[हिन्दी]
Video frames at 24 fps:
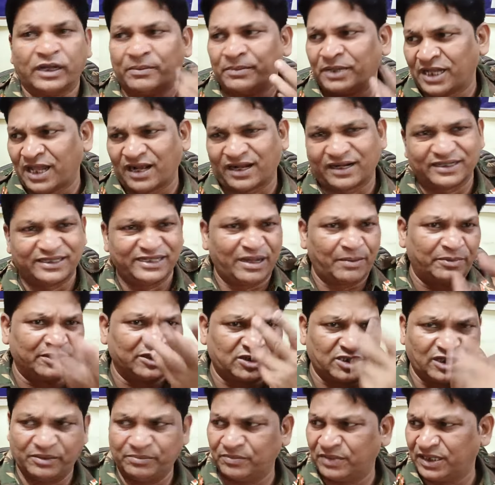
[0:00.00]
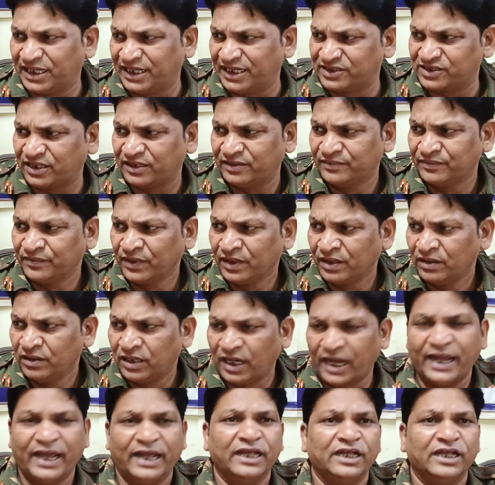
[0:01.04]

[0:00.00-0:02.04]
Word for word: उनने मना कर दिया मंत्री बनने से हम्म।